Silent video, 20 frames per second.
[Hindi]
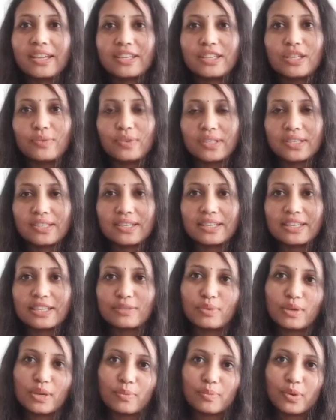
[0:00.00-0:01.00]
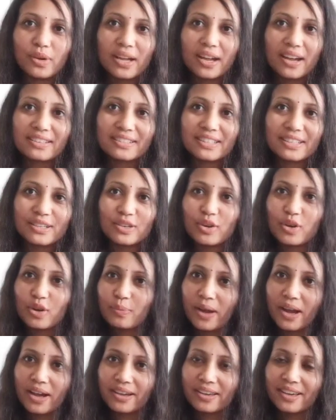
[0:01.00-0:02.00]
81 सीरीज़ में मूलांक थ्री
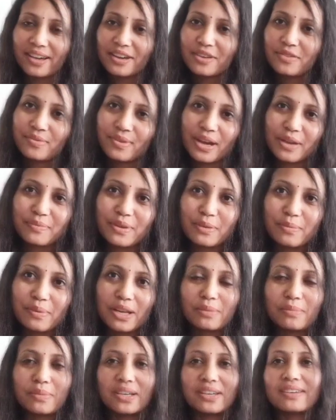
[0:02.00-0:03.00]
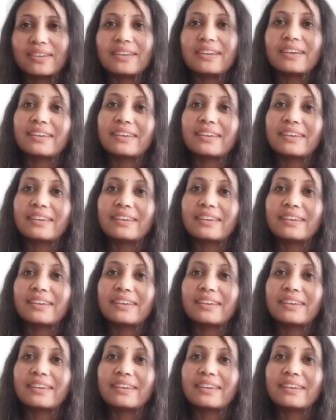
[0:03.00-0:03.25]
और भाग्यांक फाइव के बारे में